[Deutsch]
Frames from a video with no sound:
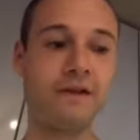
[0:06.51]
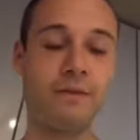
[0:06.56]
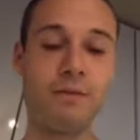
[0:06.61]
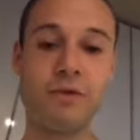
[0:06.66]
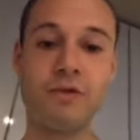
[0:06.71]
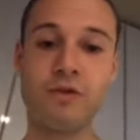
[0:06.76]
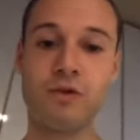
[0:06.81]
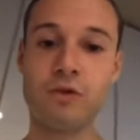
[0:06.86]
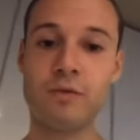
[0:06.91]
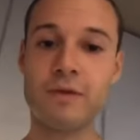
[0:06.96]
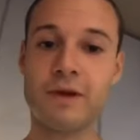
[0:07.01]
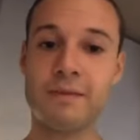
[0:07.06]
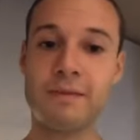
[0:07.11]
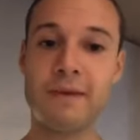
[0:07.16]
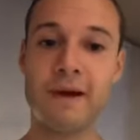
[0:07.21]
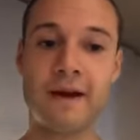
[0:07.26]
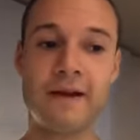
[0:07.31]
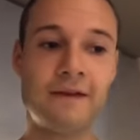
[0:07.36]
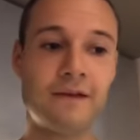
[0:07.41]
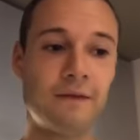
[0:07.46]
Ihr müsst euch unbedingt
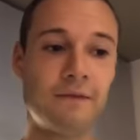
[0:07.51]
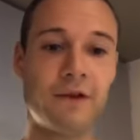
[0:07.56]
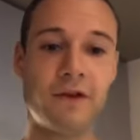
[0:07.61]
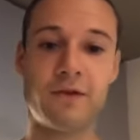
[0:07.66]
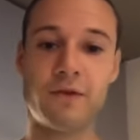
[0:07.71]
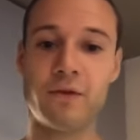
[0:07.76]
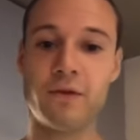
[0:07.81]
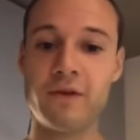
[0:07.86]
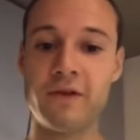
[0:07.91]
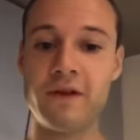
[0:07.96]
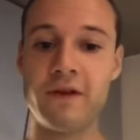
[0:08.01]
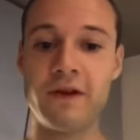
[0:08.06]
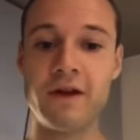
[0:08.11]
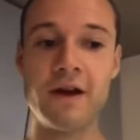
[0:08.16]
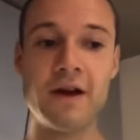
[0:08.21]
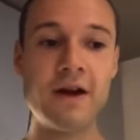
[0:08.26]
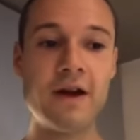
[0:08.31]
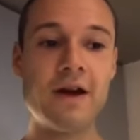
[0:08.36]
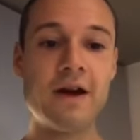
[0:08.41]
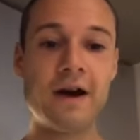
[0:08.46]
mal reinziehen, was wir uns hier
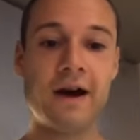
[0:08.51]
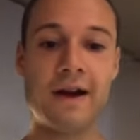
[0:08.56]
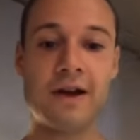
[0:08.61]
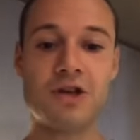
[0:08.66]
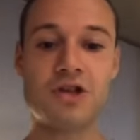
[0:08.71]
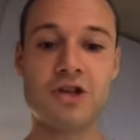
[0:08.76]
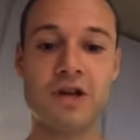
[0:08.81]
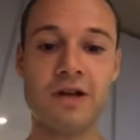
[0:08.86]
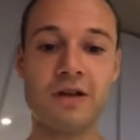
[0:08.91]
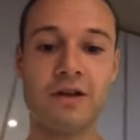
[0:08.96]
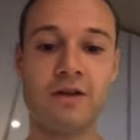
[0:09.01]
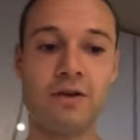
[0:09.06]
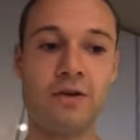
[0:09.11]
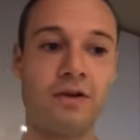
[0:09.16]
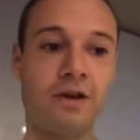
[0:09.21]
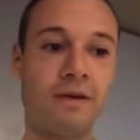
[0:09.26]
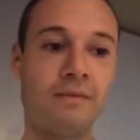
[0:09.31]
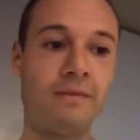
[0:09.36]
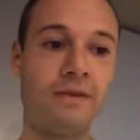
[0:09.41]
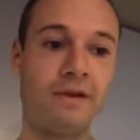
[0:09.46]
an den Start
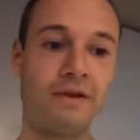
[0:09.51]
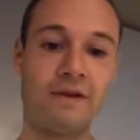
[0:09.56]
gegönnt haben.